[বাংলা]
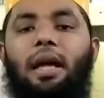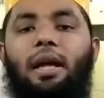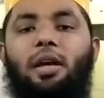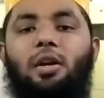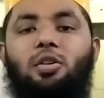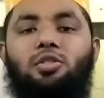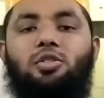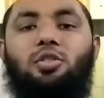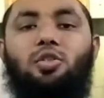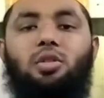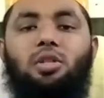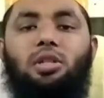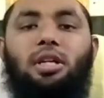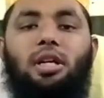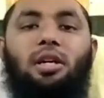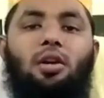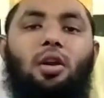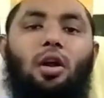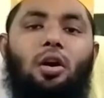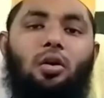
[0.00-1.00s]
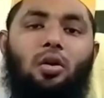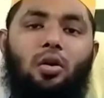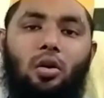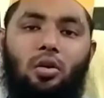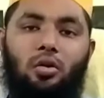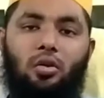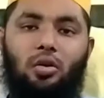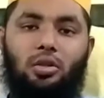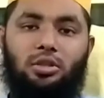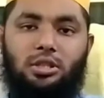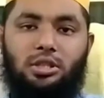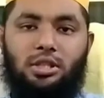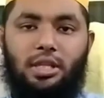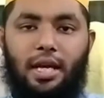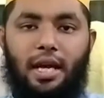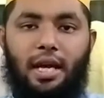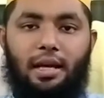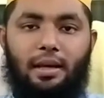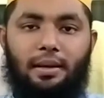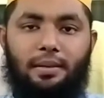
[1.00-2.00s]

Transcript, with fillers: এই ওষুধটির লক্ষণ হচ্ছে